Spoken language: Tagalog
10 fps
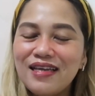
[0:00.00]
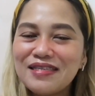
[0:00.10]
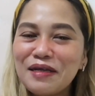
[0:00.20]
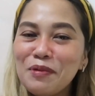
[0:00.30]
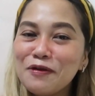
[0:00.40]

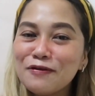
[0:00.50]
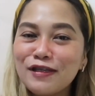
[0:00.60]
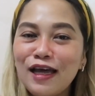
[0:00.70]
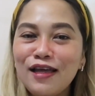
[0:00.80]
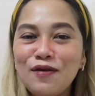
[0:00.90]
sasabihin ko
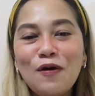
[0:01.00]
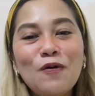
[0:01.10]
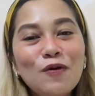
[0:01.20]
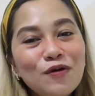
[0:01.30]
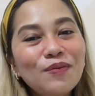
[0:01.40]
sa
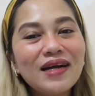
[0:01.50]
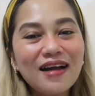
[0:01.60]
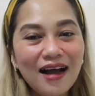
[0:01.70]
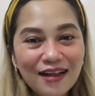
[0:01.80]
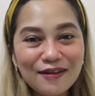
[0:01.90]
inyo kung
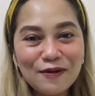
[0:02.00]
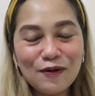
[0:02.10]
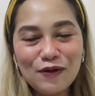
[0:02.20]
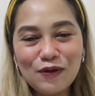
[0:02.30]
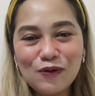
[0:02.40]

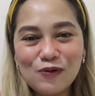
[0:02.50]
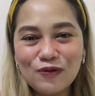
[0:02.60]
magkano yung